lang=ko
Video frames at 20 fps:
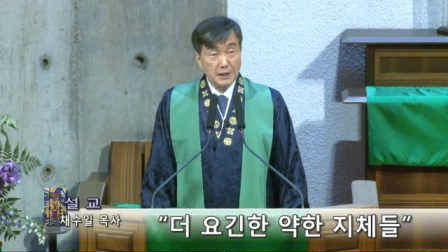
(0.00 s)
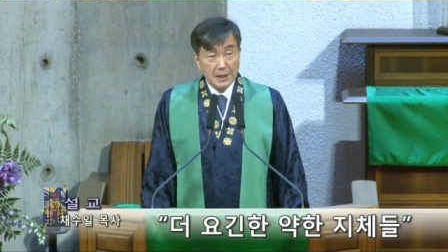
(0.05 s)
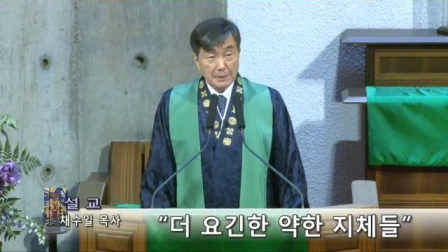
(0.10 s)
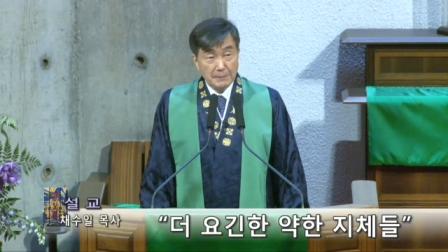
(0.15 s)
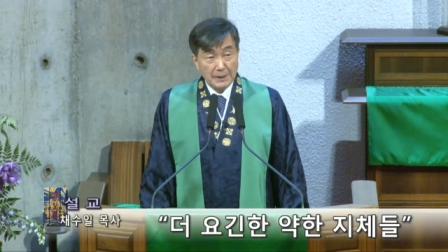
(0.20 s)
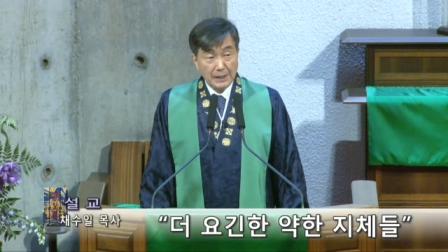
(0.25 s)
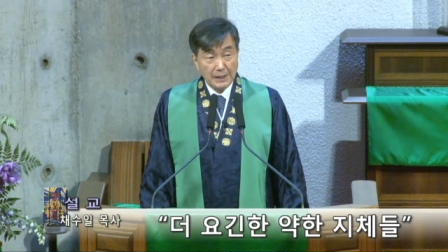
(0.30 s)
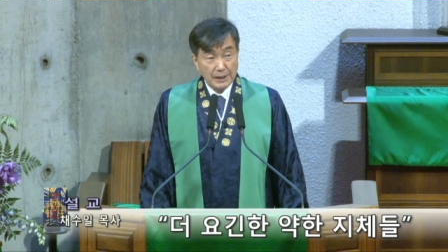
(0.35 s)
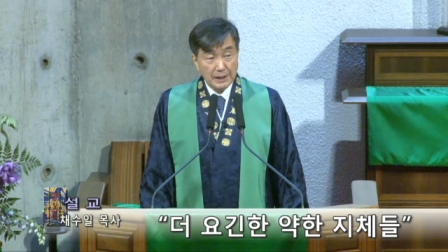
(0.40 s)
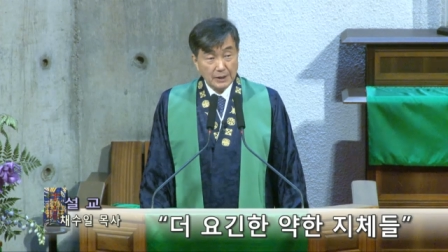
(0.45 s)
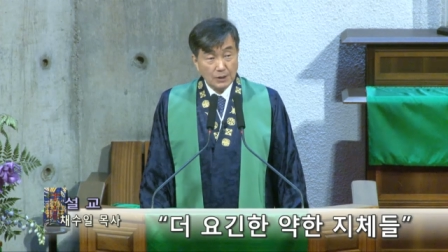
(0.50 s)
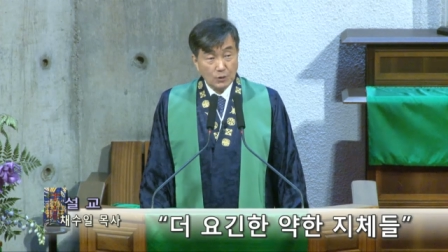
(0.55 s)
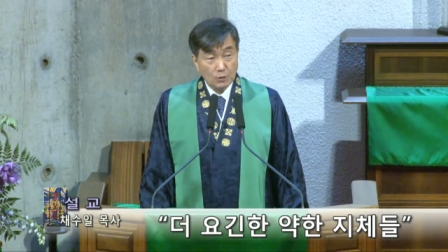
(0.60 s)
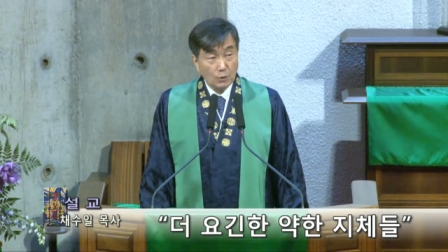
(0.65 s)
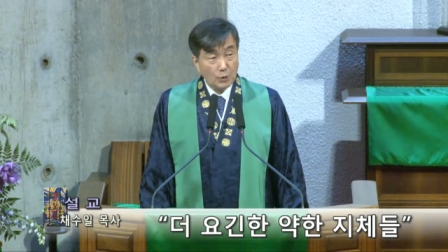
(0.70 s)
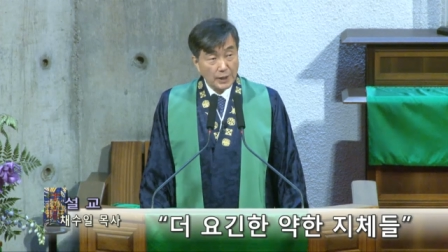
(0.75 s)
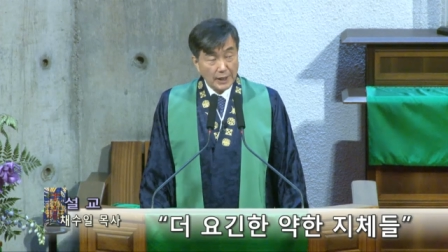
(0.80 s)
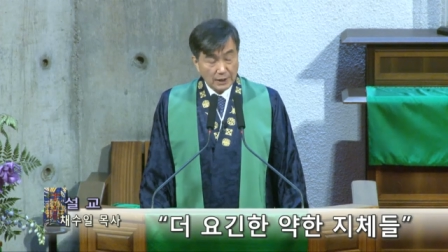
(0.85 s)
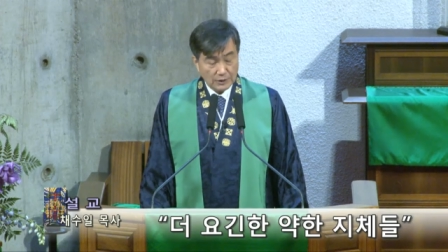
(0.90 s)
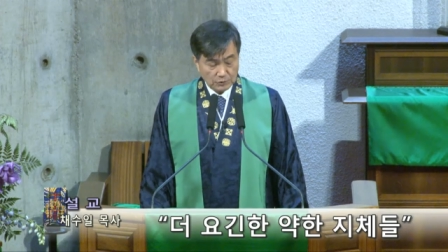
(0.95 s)
해방하여
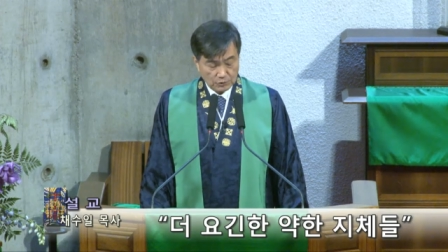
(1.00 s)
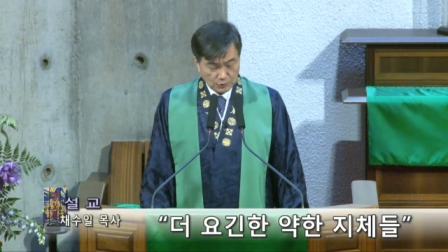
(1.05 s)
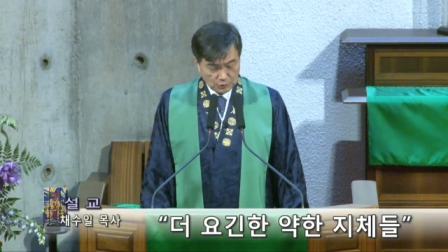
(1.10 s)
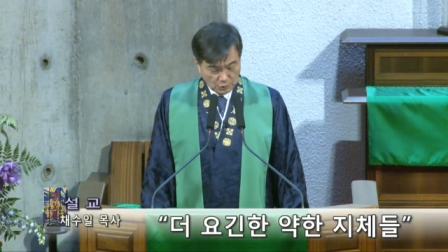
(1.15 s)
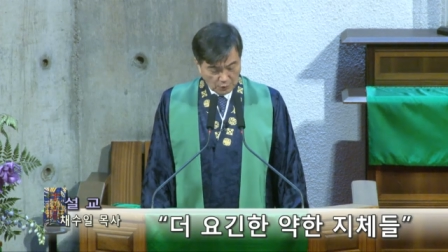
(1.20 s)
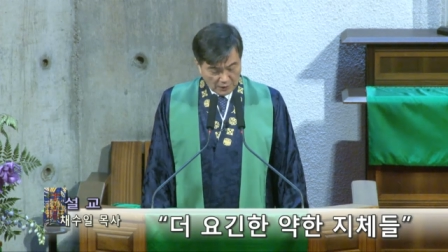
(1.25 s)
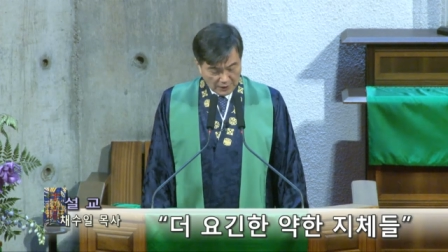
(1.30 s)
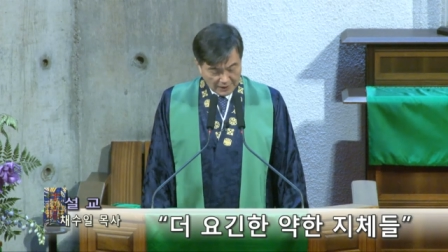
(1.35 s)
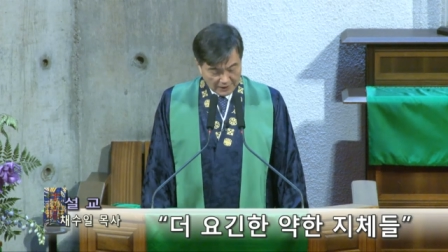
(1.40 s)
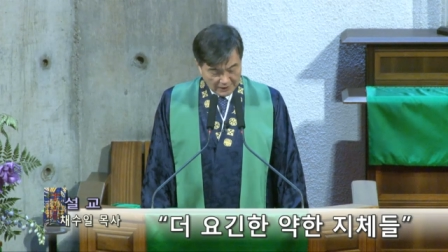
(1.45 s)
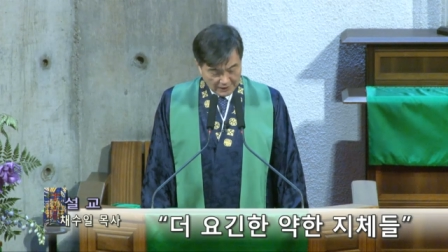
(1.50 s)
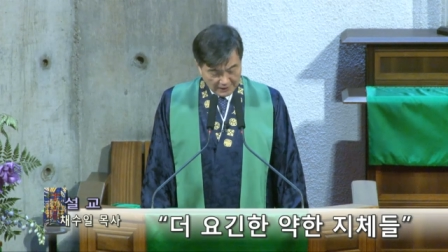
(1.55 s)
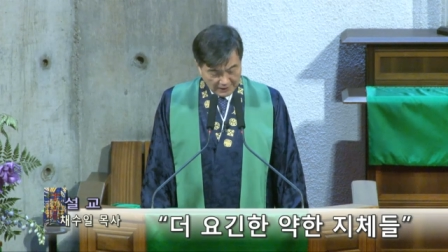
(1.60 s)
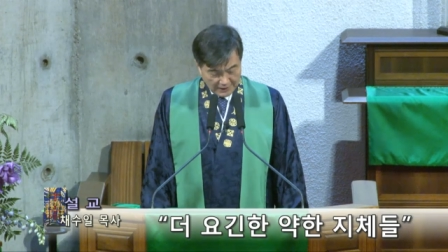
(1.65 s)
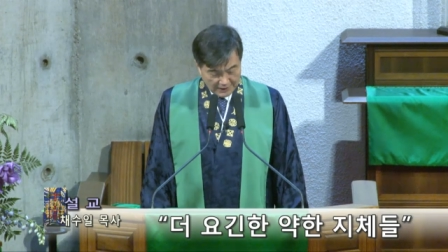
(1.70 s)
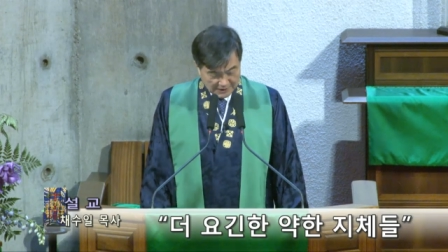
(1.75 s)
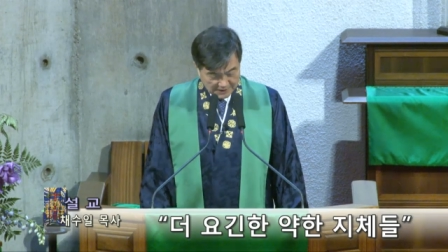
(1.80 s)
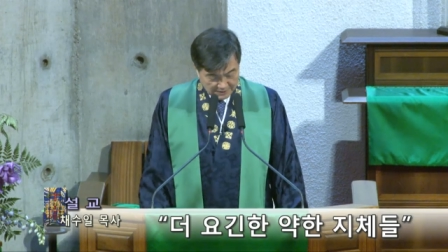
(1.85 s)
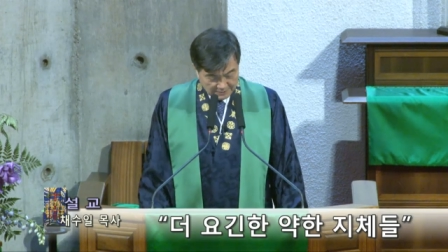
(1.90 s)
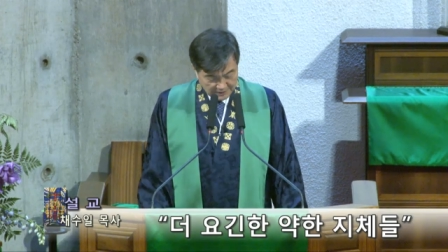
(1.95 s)
고향으로 돌아가게
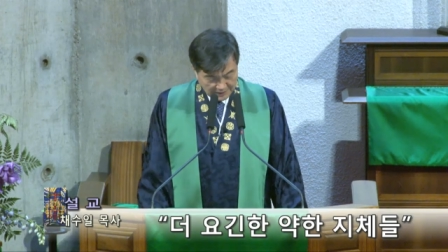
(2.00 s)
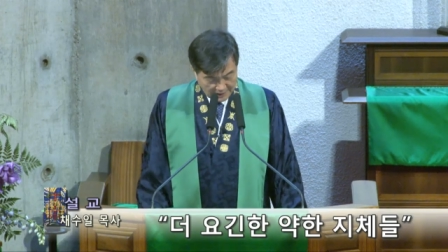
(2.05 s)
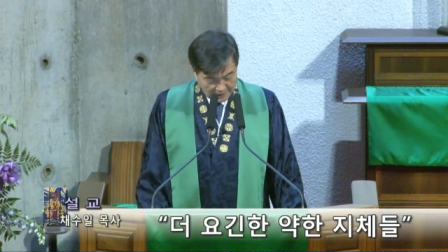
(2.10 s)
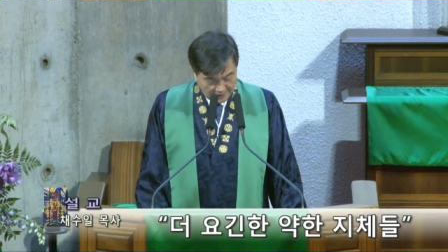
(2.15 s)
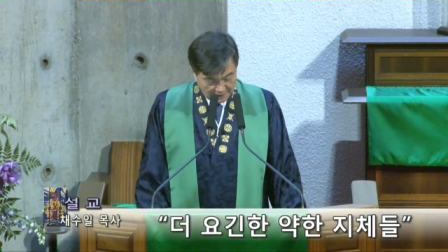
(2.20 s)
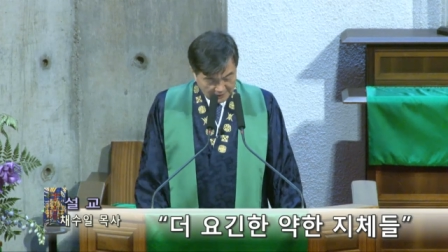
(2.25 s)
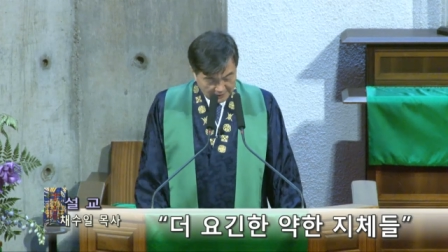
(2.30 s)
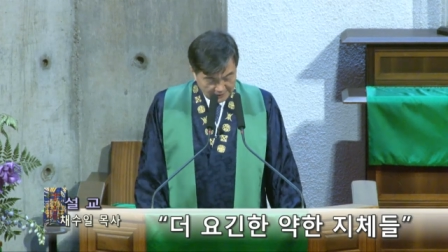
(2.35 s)
했습니다.